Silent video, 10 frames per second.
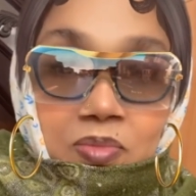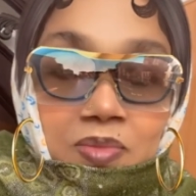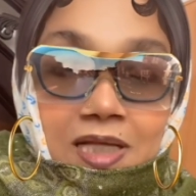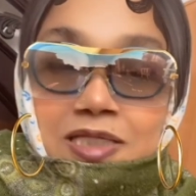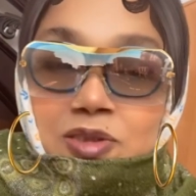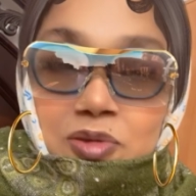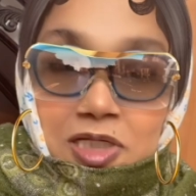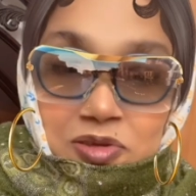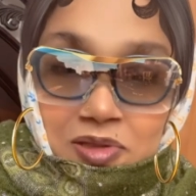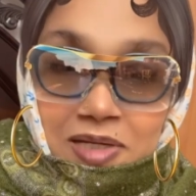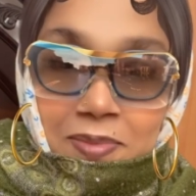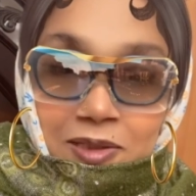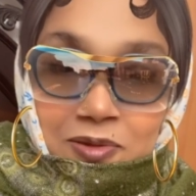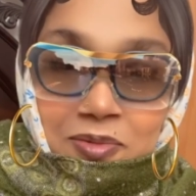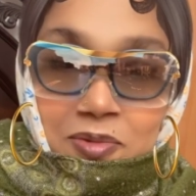তাদের জন্য আসলে এই
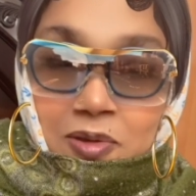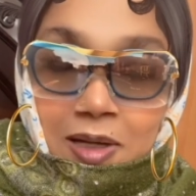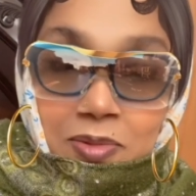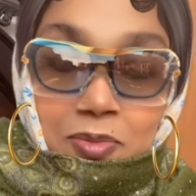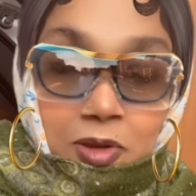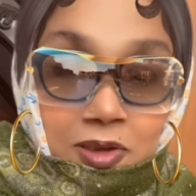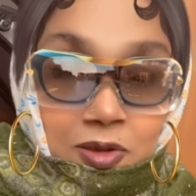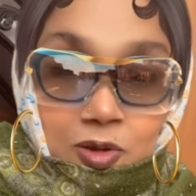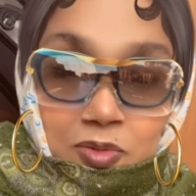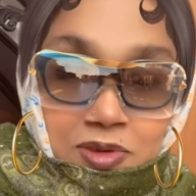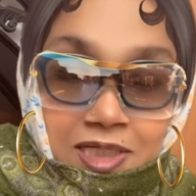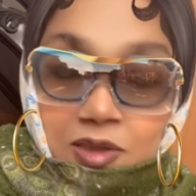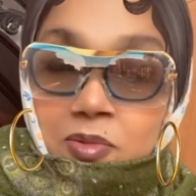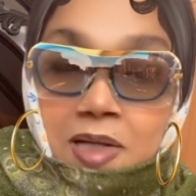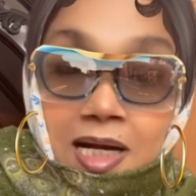মাধ্যমগুলো আমি মনে করব যে
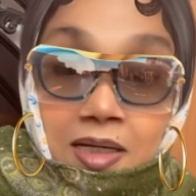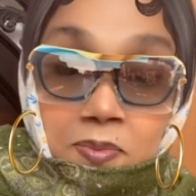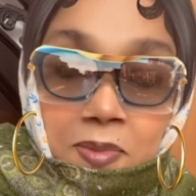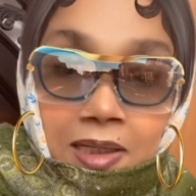একদম খারাপ